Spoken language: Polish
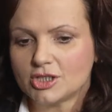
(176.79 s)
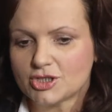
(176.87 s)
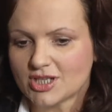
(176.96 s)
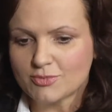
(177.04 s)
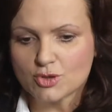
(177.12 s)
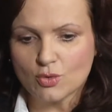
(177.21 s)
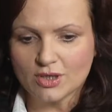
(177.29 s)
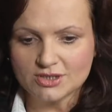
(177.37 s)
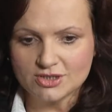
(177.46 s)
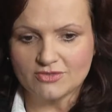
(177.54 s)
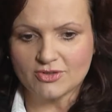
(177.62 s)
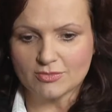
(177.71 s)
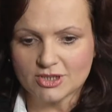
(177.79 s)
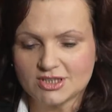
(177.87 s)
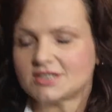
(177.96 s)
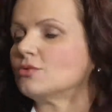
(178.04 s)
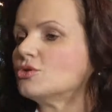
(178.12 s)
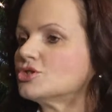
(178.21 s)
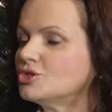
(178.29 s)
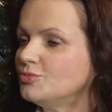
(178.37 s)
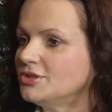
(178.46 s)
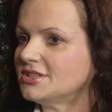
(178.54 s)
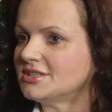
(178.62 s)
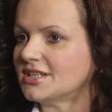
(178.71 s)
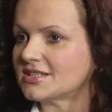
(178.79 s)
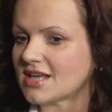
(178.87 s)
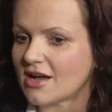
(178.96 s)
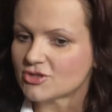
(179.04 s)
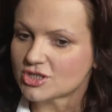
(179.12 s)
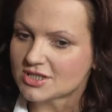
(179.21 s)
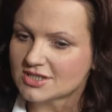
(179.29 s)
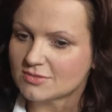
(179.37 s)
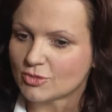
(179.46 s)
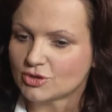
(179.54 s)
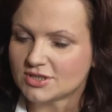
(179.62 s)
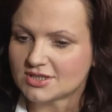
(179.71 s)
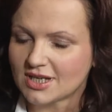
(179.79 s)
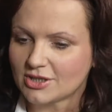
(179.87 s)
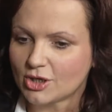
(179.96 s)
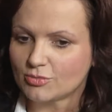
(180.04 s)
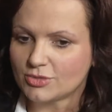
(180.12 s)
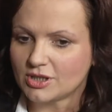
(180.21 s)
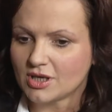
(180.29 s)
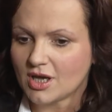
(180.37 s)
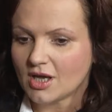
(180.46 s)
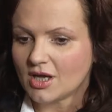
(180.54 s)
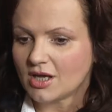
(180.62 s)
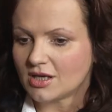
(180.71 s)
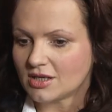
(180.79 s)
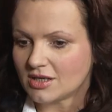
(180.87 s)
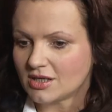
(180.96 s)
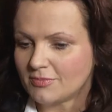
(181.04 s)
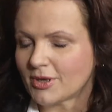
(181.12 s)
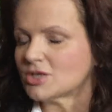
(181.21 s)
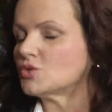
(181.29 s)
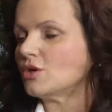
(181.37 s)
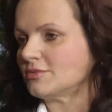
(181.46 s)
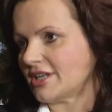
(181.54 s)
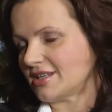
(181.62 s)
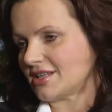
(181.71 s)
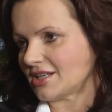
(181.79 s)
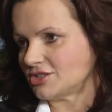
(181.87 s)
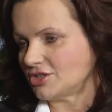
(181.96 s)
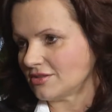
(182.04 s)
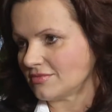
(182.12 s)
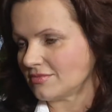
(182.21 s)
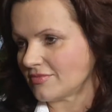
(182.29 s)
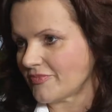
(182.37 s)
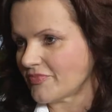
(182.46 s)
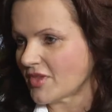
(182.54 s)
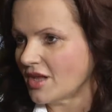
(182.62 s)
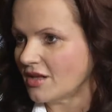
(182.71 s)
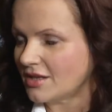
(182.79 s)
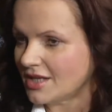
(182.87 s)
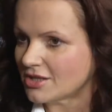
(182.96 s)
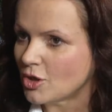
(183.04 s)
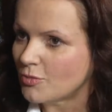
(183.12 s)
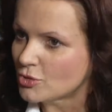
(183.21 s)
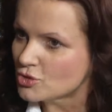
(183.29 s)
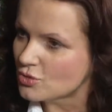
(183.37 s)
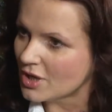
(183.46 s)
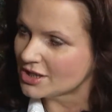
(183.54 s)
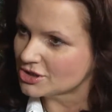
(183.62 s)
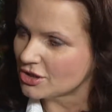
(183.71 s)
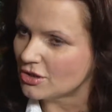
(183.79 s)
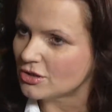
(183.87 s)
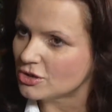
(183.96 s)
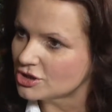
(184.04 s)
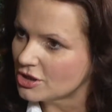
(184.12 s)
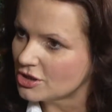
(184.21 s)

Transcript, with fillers: Czy na przykład, nie wiem, chcę założyć biznes, a wszyscy moi znajomi e, pracują na etacie Dlatego poszukać kogoś,